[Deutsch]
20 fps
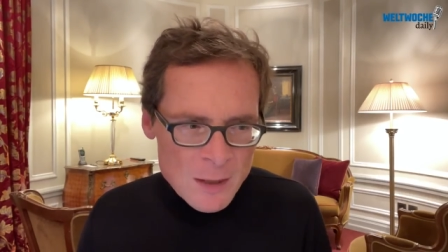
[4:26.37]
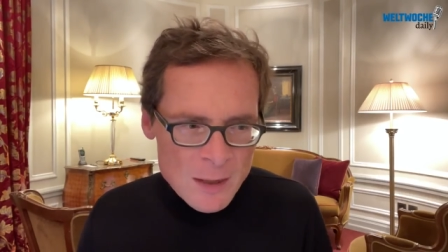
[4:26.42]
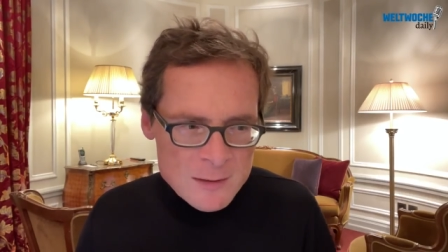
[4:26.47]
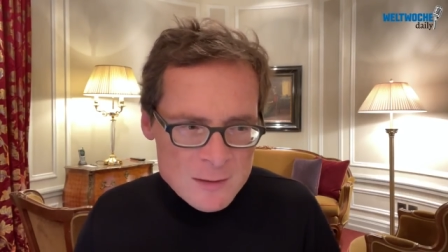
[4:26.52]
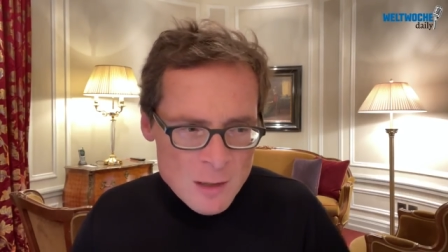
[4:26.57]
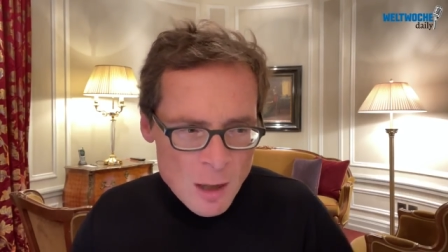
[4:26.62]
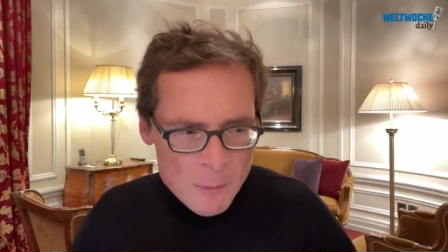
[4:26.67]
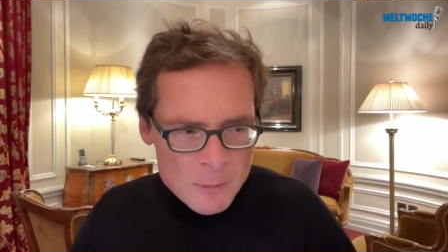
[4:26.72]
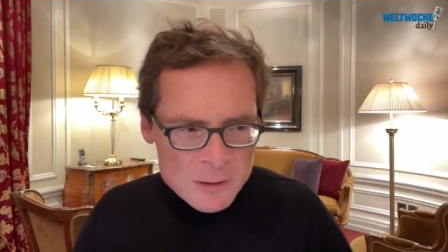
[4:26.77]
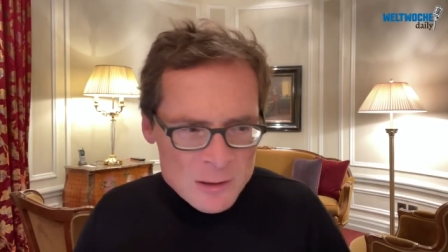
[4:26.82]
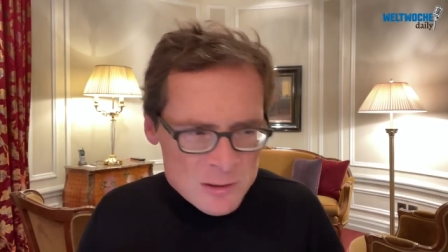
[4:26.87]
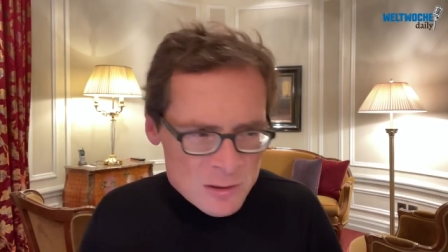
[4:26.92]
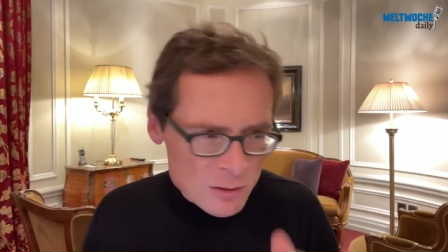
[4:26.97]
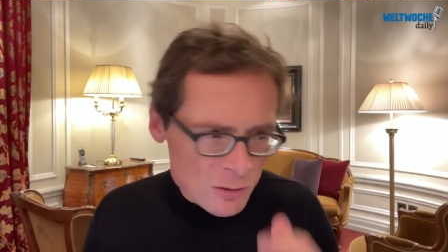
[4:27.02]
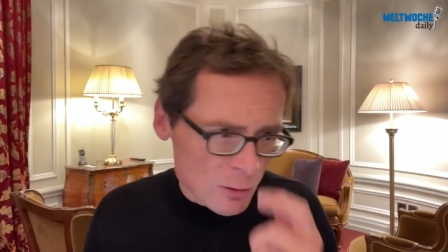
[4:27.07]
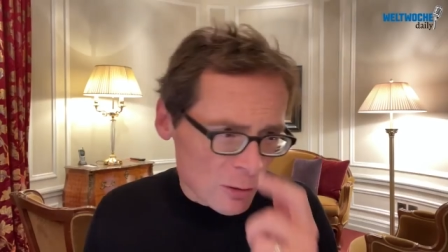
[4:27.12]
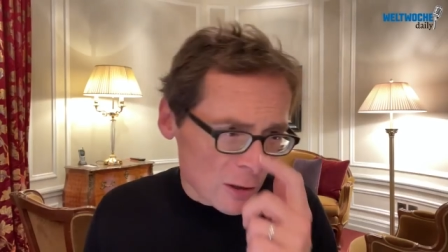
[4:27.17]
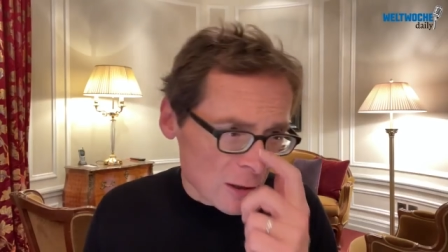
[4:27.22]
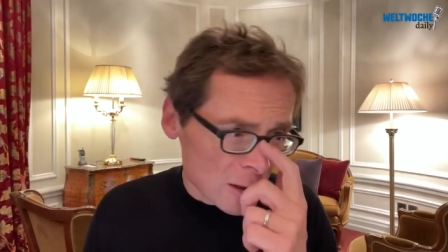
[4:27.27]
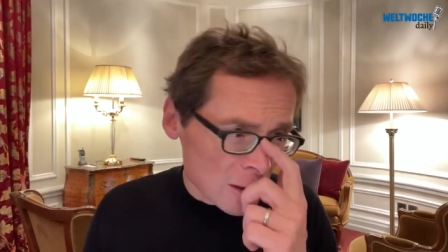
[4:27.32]
Jetzt kann man das
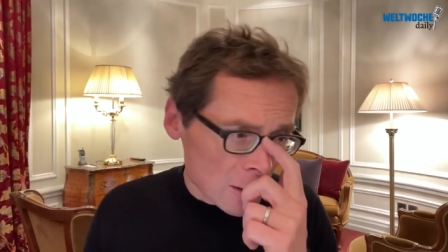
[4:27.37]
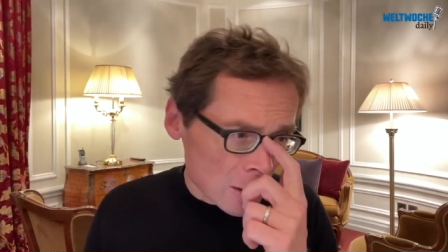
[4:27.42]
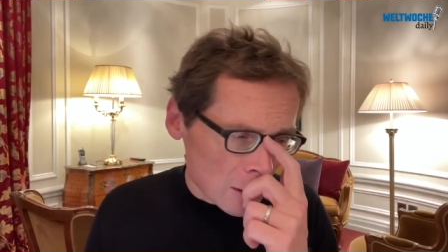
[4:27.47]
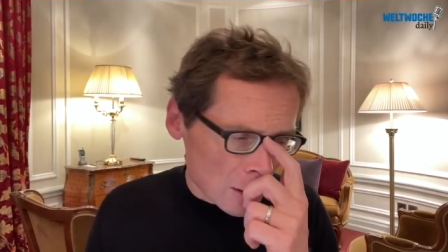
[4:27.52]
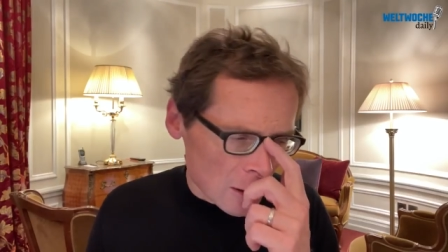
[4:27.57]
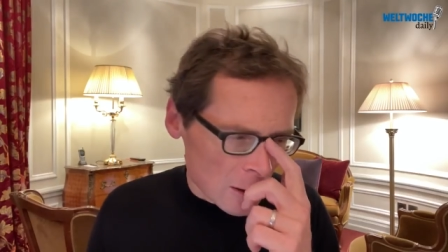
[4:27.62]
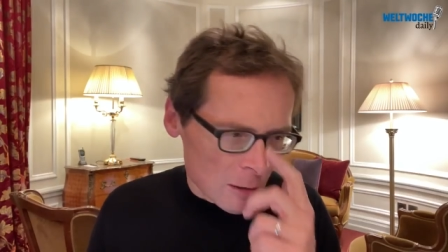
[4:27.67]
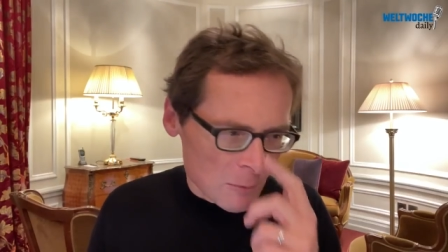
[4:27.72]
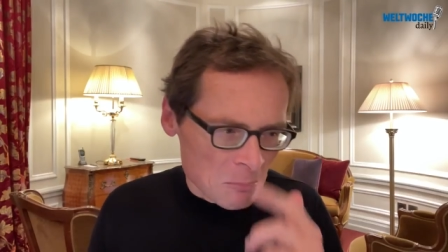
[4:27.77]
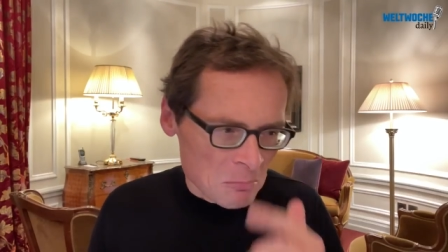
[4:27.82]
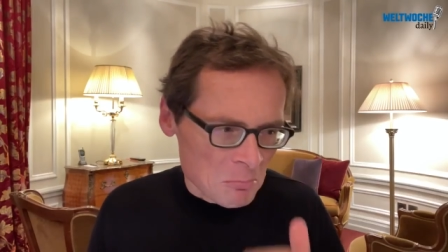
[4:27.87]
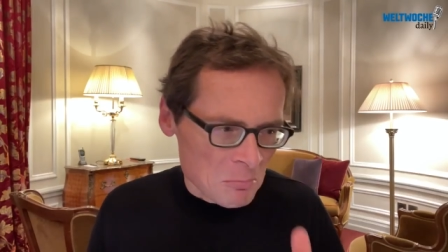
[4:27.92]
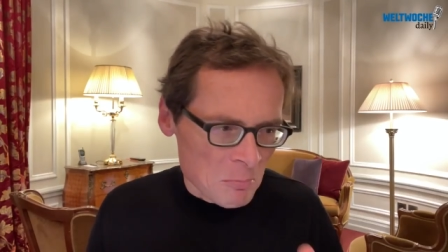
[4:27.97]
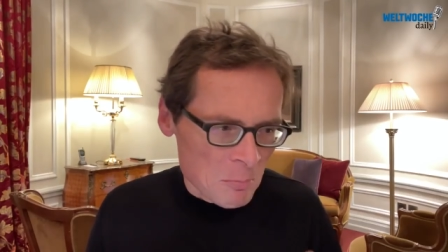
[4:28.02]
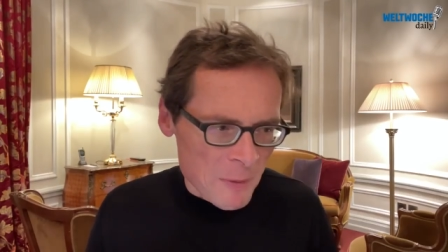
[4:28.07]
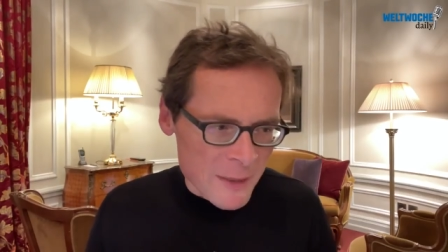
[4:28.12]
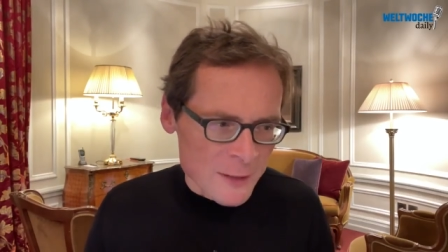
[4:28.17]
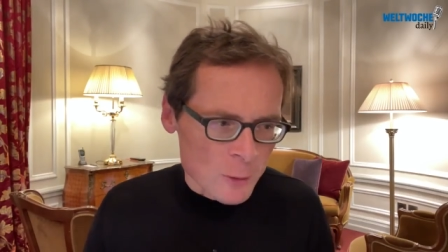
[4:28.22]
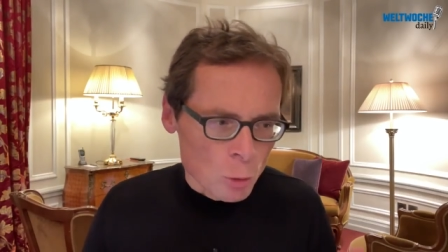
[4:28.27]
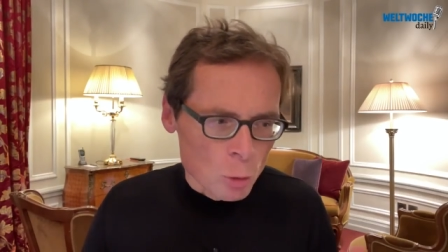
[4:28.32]
natürlich
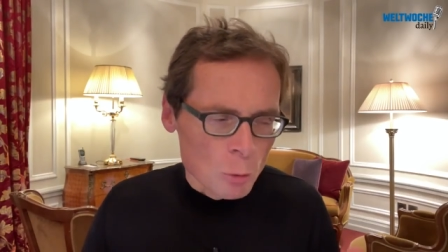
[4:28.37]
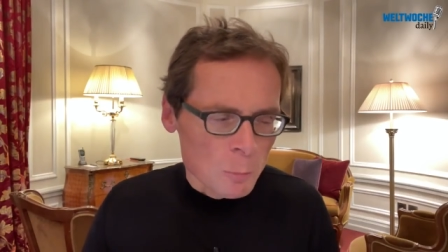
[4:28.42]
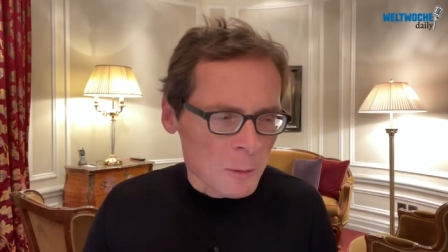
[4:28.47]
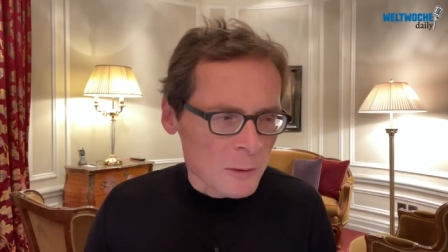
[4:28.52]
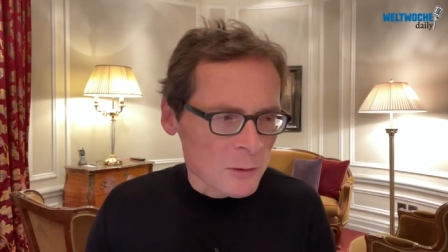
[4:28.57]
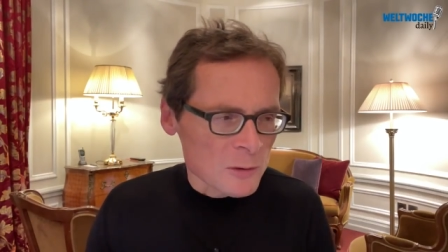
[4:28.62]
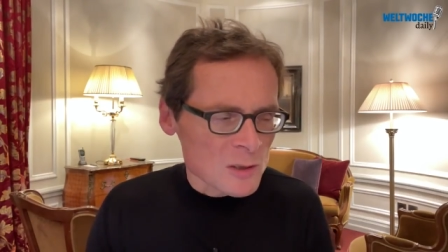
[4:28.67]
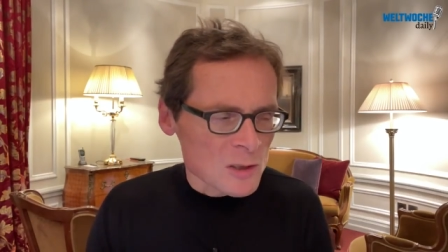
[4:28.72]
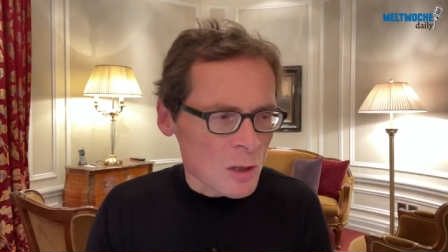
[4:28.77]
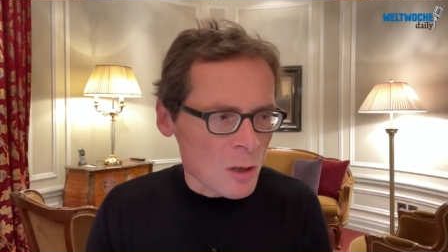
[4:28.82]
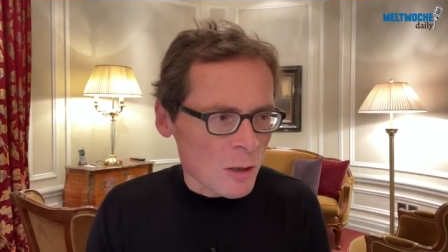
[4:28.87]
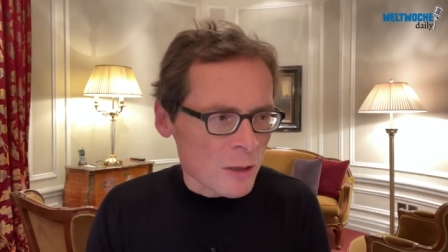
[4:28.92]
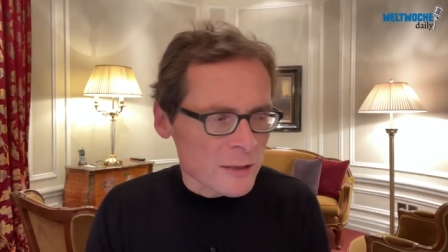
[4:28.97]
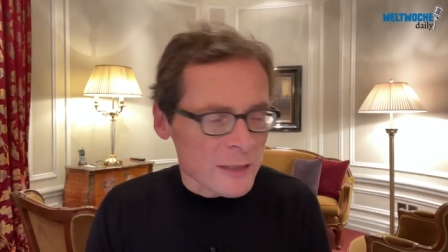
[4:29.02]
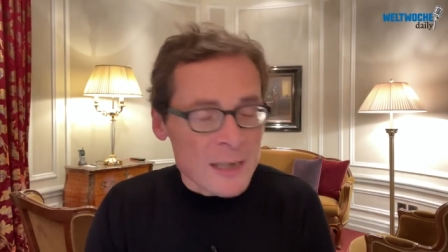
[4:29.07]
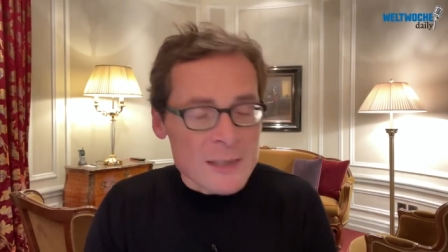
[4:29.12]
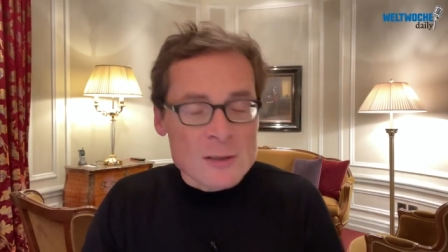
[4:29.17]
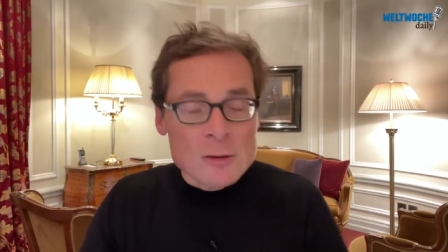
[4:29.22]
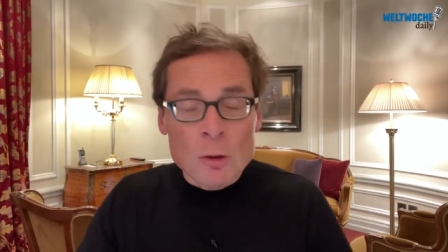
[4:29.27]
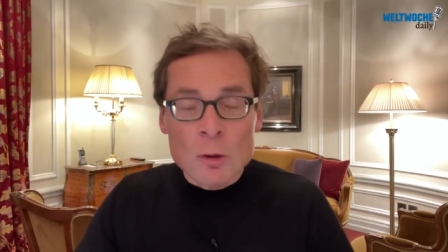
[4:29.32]
ähm, bejubeln und
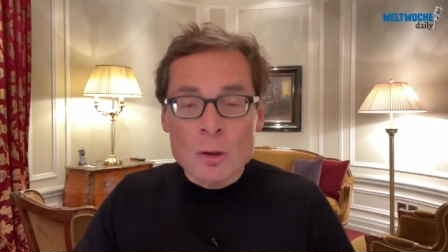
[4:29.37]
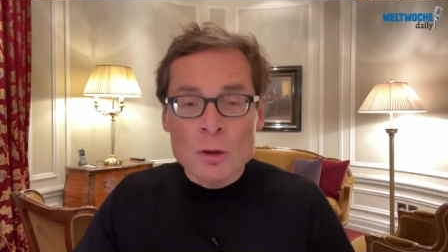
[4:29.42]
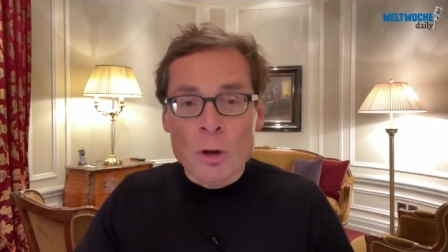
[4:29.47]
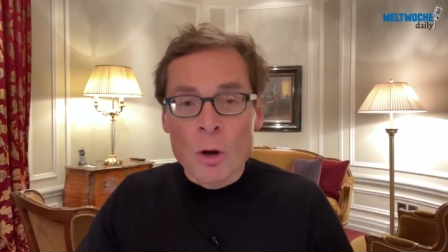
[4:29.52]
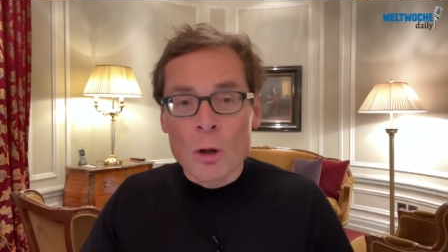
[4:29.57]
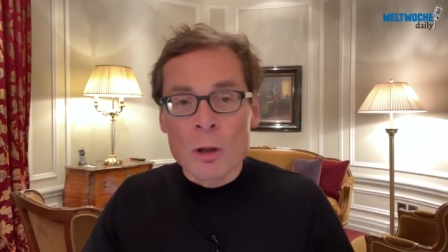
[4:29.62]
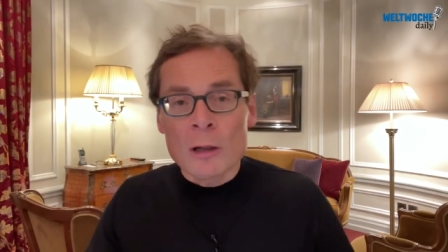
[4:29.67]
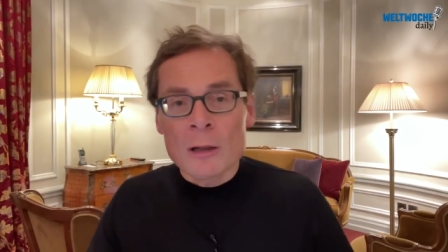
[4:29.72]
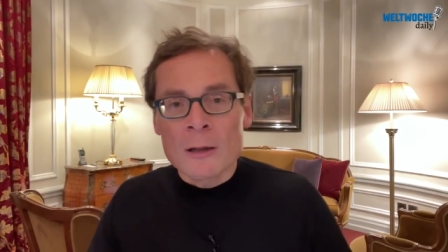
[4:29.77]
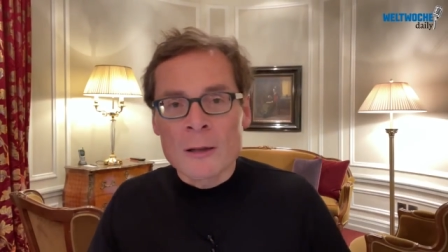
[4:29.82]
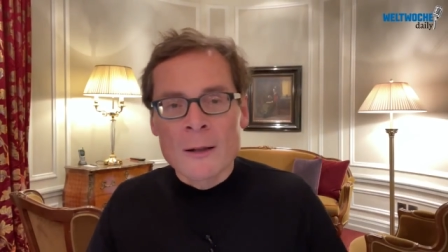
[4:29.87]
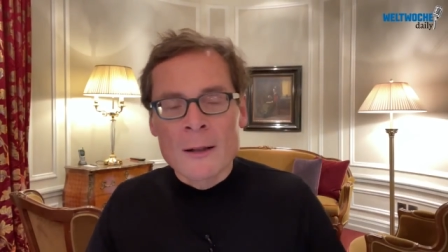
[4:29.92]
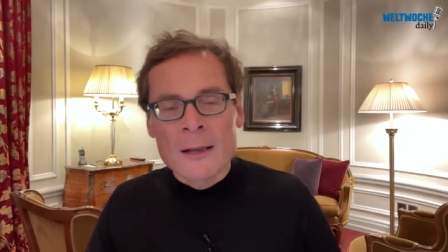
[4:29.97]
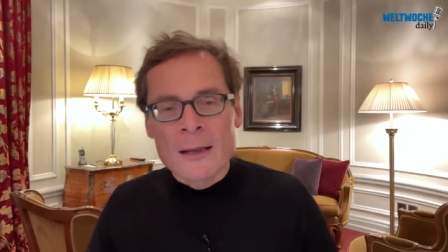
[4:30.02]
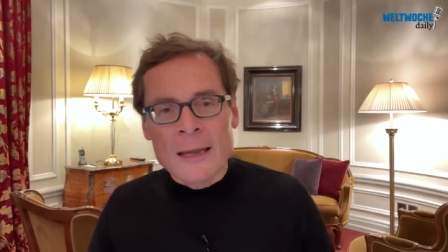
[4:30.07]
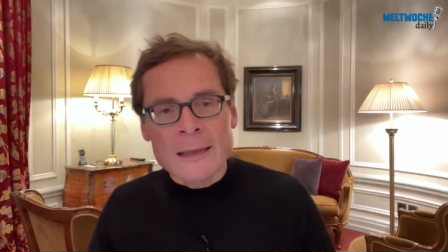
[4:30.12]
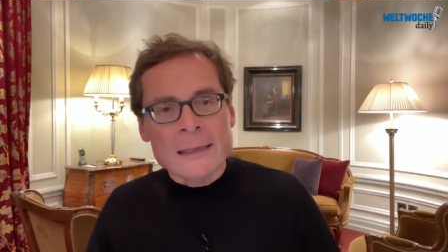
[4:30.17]
sagen, ja ist doch toll,